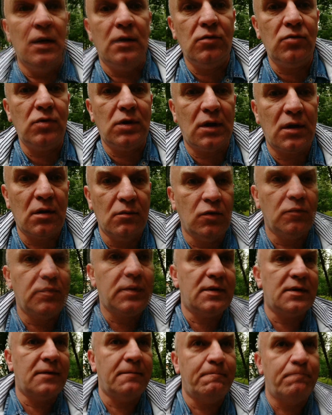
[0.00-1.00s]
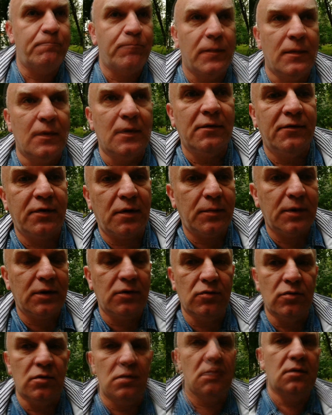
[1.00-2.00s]
Ну и таким образом
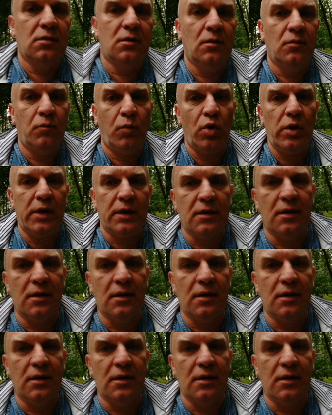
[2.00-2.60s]
форматнуть поле